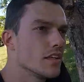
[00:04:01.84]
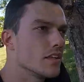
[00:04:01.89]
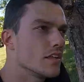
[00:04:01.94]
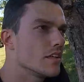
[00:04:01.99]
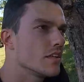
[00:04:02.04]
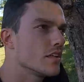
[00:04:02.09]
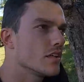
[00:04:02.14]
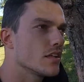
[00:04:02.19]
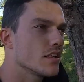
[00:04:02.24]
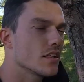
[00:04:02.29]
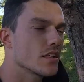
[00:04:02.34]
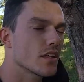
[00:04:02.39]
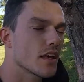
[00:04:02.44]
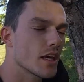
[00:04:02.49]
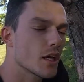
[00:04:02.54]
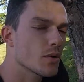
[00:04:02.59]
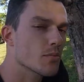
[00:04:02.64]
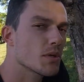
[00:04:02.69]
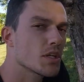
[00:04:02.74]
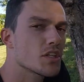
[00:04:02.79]
E
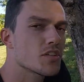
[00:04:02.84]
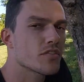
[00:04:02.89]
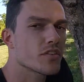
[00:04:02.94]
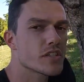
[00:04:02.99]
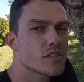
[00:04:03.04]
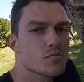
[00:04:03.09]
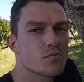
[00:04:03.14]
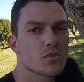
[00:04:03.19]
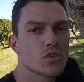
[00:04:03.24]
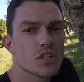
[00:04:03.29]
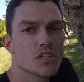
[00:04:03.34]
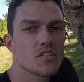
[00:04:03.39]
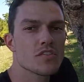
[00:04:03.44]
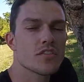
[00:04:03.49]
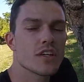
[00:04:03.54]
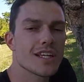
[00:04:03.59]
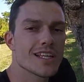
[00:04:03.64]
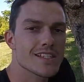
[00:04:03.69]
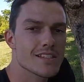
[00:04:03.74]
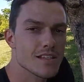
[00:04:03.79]
realmente faz muita
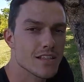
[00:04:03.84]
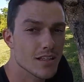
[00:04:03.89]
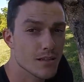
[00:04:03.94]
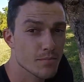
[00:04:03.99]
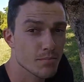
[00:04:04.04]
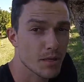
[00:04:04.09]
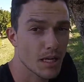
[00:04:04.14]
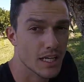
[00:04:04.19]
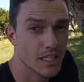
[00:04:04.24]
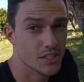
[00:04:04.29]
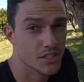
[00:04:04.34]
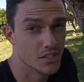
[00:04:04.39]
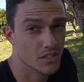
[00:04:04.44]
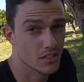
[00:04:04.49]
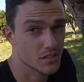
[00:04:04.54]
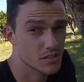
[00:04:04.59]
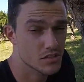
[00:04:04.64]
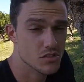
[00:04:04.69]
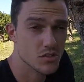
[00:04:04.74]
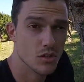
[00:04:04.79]
diferença na
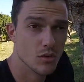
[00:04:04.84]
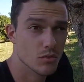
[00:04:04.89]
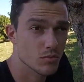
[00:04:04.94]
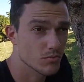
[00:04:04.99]
prática, isso é o